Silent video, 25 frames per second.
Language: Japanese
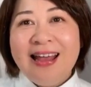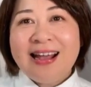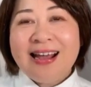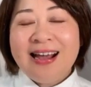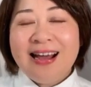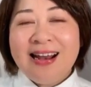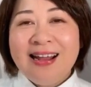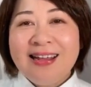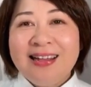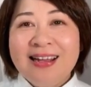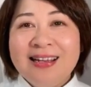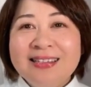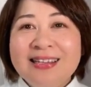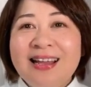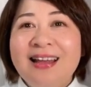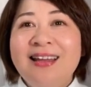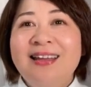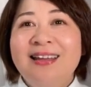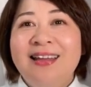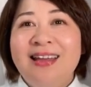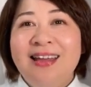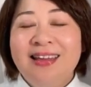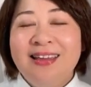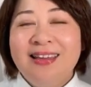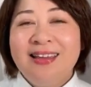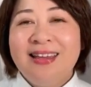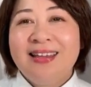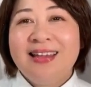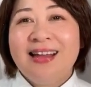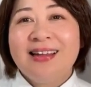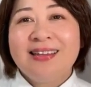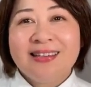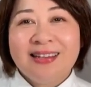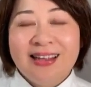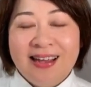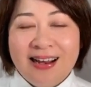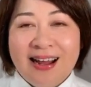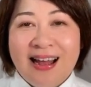体さえ元気
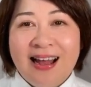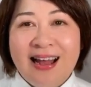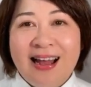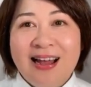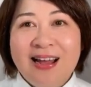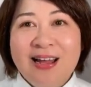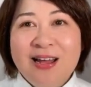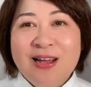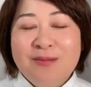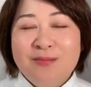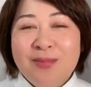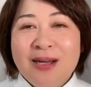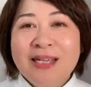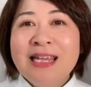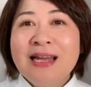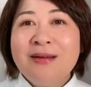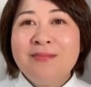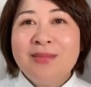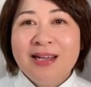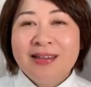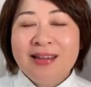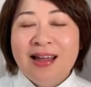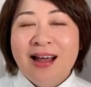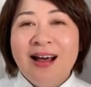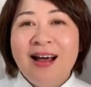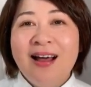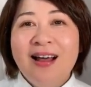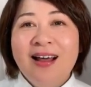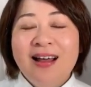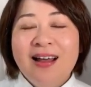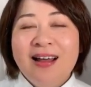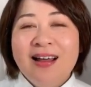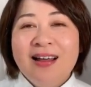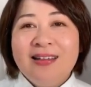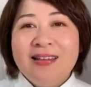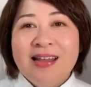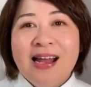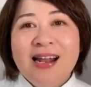だったらまだまだ
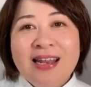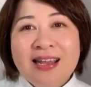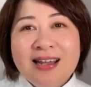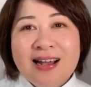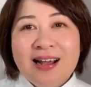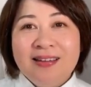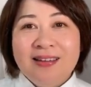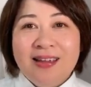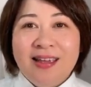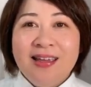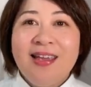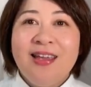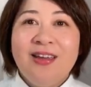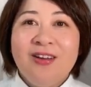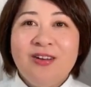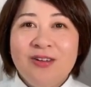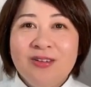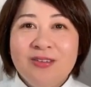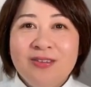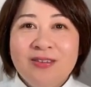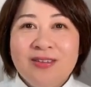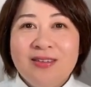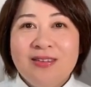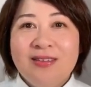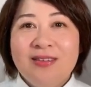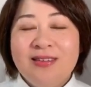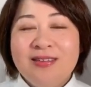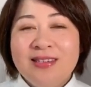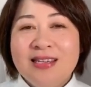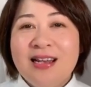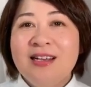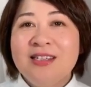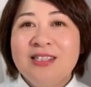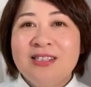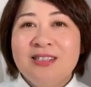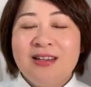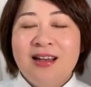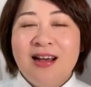何かできる
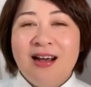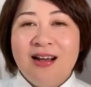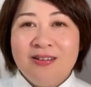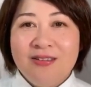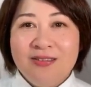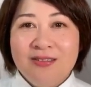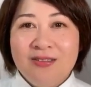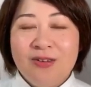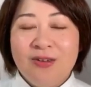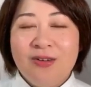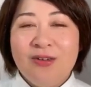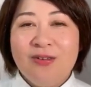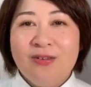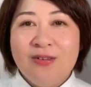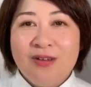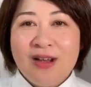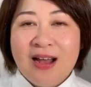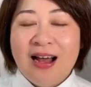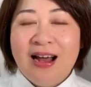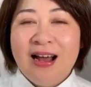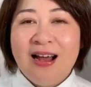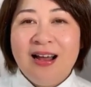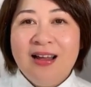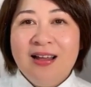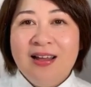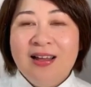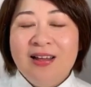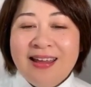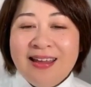チャンスがあるというか、